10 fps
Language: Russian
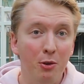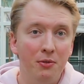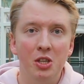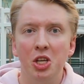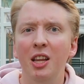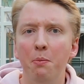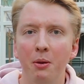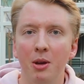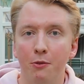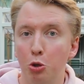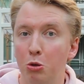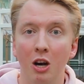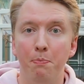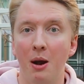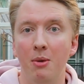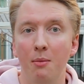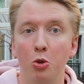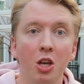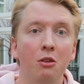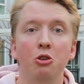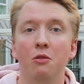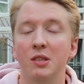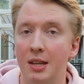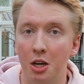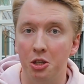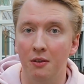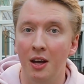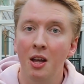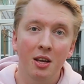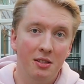А вот в США, например, в шутках про маму нет ничего страшного.